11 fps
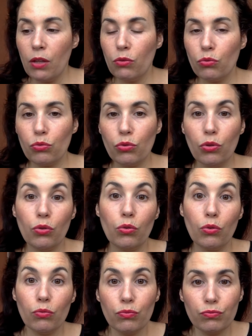Donc
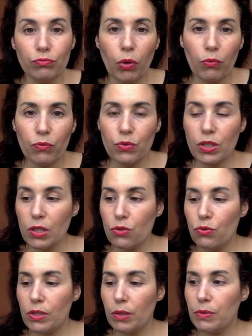euh, bon, vous serez
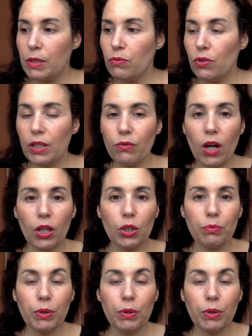susceptible de les voir dans